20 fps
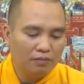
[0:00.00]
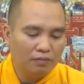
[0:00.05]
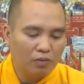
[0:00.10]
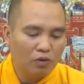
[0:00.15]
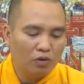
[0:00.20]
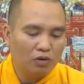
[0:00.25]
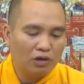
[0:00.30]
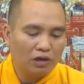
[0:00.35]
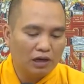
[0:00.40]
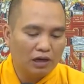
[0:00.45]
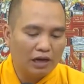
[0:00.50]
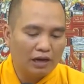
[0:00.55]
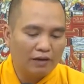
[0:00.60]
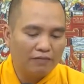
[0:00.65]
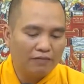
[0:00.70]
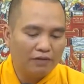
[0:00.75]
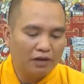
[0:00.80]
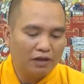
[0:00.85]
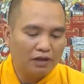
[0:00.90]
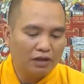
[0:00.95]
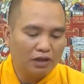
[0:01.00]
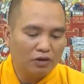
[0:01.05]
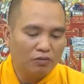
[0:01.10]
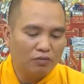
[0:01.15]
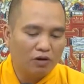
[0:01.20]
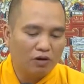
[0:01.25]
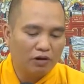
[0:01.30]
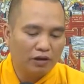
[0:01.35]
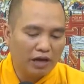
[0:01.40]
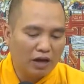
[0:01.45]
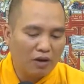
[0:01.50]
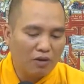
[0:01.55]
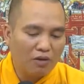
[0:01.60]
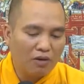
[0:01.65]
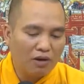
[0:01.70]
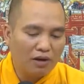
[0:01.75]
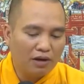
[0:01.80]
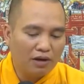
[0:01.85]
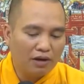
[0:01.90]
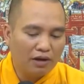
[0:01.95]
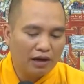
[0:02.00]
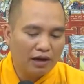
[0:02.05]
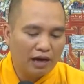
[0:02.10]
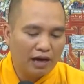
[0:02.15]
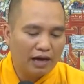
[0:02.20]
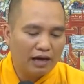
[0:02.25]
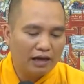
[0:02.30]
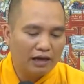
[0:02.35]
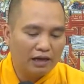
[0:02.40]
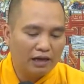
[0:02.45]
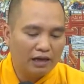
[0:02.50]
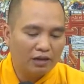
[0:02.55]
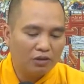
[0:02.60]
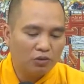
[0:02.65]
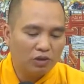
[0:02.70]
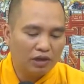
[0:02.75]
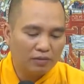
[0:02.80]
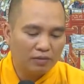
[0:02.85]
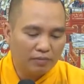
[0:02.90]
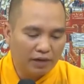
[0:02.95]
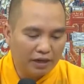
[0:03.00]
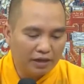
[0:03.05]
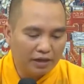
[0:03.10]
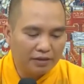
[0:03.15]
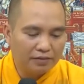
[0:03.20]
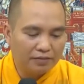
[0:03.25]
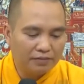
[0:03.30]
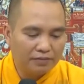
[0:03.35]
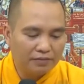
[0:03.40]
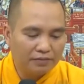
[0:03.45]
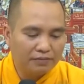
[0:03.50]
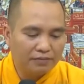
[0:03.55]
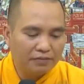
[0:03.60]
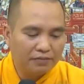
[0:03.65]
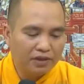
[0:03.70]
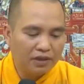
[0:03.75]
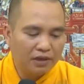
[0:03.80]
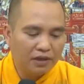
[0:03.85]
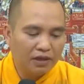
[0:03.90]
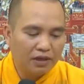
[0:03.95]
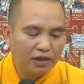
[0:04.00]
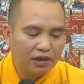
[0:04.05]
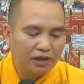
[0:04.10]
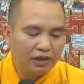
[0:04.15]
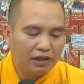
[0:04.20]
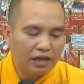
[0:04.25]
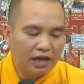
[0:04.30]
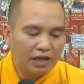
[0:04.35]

một là vợ chồng bỏ nhau hai là tuyệt mệnh hiện